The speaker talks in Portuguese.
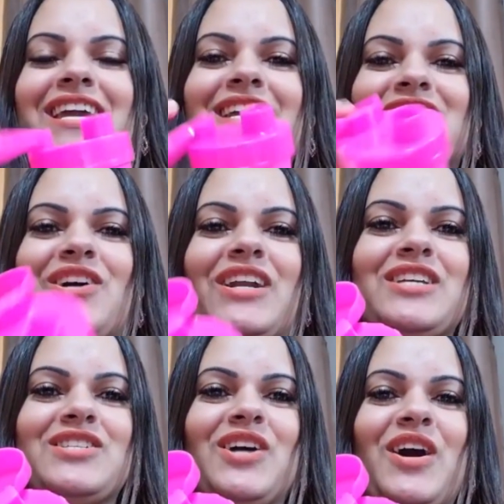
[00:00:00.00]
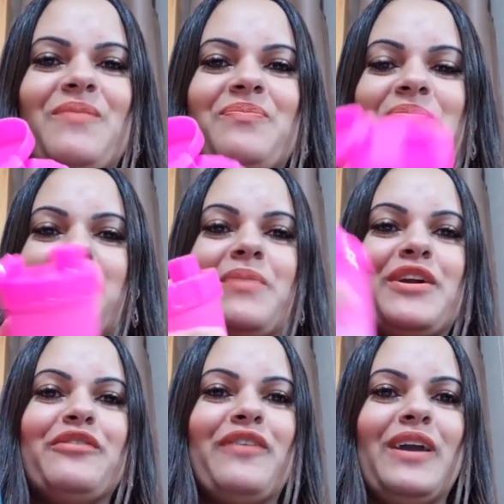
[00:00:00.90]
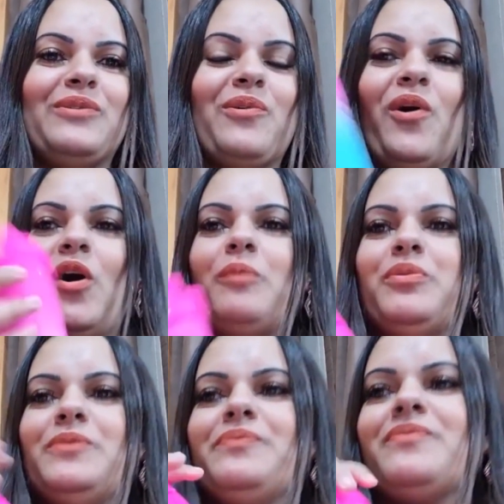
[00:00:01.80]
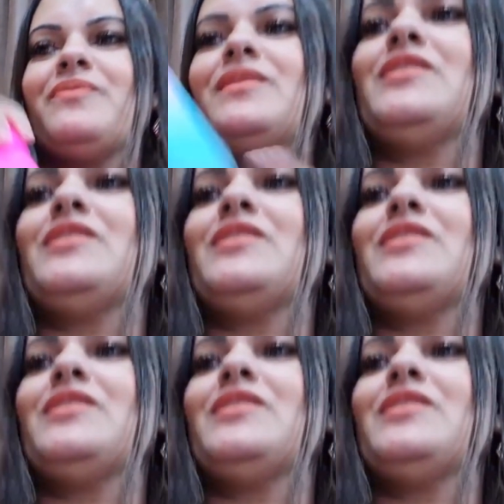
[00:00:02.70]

gente. Olhem só, perfeito o copo. Já